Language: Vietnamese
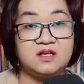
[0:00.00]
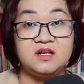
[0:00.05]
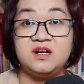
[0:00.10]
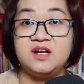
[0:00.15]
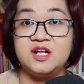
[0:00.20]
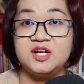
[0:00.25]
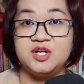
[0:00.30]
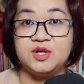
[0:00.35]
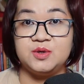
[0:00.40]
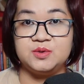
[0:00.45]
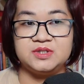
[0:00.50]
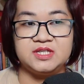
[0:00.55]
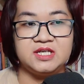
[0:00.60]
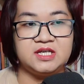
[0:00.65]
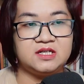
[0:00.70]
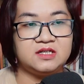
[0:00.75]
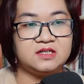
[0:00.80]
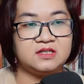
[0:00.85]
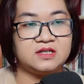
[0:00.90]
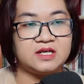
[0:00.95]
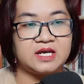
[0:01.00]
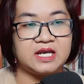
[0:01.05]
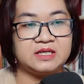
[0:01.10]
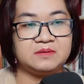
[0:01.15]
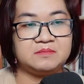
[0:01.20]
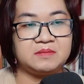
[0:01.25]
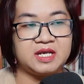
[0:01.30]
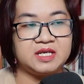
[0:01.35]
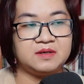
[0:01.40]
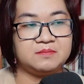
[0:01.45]
Lần đầu tiên
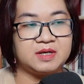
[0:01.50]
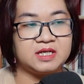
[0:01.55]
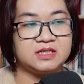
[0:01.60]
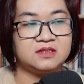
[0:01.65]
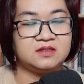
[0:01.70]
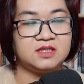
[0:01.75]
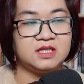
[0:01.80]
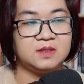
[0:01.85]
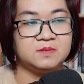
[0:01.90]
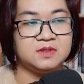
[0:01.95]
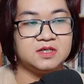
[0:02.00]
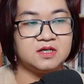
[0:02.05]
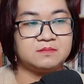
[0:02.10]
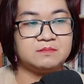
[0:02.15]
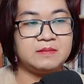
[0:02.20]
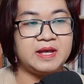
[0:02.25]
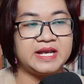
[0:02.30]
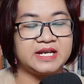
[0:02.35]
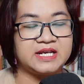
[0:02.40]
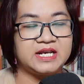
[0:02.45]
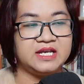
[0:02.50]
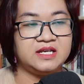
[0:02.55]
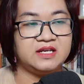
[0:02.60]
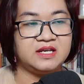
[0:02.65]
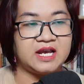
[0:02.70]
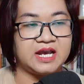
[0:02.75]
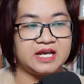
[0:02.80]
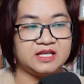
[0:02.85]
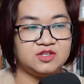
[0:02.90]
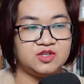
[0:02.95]
anh may mắn tìm được 3 cây
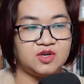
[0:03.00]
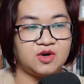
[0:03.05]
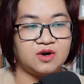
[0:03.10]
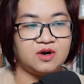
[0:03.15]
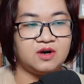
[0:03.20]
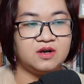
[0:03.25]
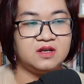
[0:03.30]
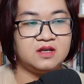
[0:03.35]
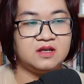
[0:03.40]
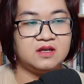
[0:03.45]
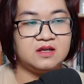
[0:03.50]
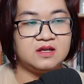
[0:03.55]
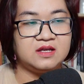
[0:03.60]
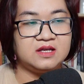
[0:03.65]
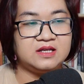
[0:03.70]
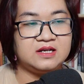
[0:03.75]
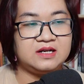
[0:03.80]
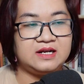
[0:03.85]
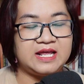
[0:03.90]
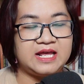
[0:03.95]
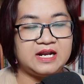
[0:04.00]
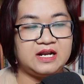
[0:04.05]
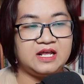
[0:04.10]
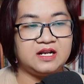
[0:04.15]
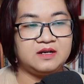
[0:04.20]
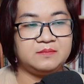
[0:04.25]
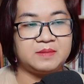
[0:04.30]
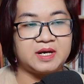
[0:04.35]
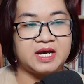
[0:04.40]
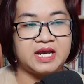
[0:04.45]
ngải nhỏ, là
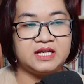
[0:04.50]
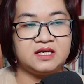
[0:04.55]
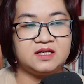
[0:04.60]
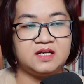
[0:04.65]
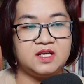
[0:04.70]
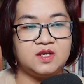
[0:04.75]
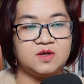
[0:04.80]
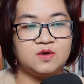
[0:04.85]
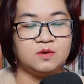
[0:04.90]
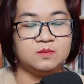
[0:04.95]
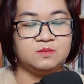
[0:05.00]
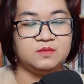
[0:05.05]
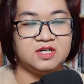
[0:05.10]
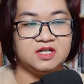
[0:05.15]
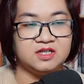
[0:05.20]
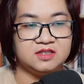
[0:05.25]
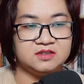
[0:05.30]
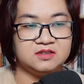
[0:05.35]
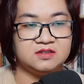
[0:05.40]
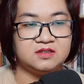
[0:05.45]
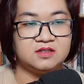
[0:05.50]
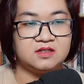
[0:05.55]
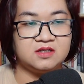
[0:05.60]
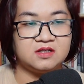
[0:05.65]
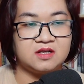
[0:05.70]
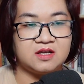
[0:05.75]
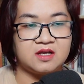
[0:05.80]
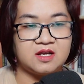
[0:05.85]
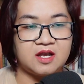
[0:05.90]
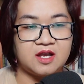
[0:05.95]
lần mà anh đi cùng Lữ.
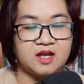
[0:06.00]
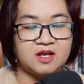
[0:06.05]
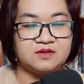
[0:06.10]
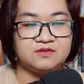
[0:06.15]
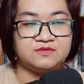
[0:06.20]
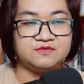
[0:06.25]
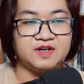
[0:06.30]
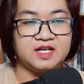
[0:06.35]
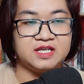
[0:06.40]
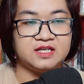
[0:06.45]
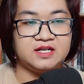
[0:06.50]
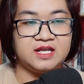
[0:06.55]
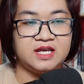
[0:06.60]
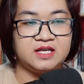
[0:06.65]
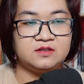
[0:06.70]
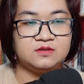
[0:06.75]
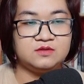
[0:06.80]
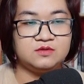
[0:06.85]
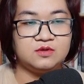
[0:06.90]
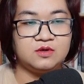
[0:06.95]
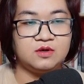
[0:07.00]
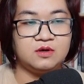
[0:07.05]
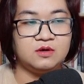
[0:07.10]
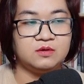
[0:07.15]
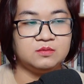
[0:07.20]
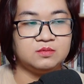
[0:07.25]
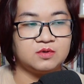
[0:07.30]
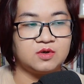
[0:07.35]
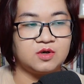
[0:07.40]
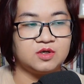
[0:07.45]
Vậy nên
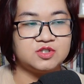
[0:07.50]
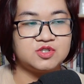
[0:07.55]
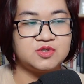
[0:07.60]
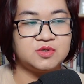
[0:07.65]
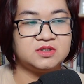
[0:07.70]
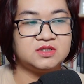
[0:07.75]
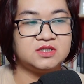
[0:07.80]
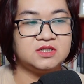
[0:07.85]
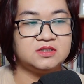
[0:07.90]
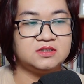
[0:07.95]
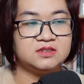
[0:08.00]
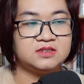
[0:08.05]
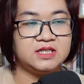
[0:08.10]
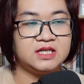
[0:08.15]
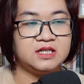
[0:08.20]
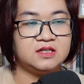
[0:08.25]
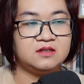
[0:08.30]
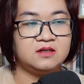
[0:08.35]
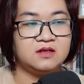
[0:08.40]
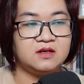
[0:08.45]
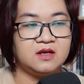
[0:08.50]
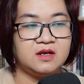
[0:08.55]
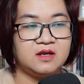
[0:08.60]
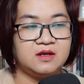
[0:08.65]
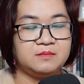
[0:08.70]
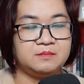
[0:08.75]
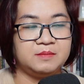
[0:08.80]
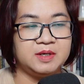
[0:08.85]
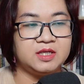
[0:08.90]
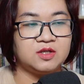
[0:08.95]
Hùng có chút tự tin
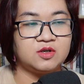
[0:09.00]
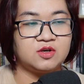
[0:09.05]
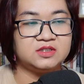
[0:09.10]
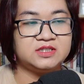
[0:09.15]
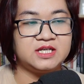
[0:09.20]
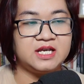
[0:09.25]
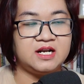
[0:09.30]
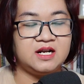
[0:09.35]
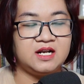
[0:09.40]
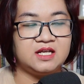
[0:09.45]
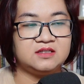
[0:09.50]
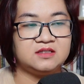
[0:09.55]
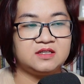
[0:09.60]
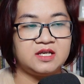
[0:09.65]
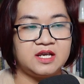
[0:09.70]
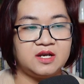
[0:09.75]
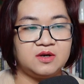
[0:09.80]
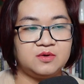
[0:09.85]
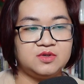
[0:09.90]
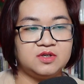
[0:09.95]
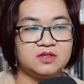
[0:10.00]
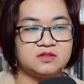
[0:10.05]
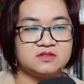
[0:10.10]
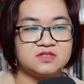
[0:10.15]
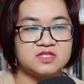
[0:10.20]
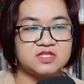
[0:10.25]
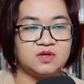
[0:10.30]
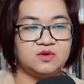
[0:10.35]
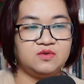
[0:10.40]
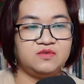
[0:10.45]
mình có thể lần theo được
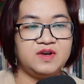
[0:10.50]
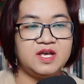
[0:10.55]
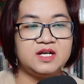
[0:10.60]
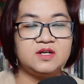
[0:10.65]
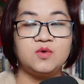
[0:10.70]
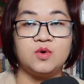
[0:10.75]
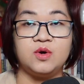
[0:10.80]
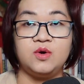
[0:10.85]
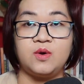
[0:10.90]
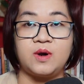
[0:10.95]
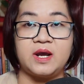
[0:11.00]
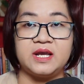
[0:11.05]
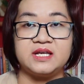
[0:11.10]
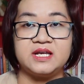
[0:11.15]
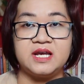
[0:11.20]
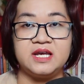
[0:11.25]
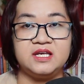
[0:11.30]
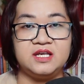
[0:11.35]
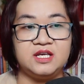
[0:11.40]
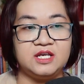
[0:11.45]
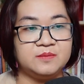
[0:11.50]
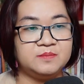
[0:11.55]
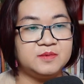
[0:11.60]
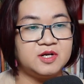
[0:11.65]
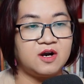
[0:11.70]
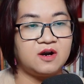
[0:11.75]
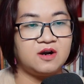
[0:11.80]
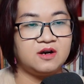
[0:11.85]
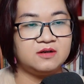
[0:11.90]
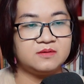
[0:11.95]
dấu vết của loài cây hiếm
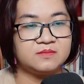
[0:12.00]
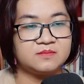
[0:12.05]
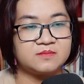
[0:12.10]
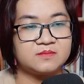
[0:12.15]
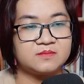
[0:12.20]
đó.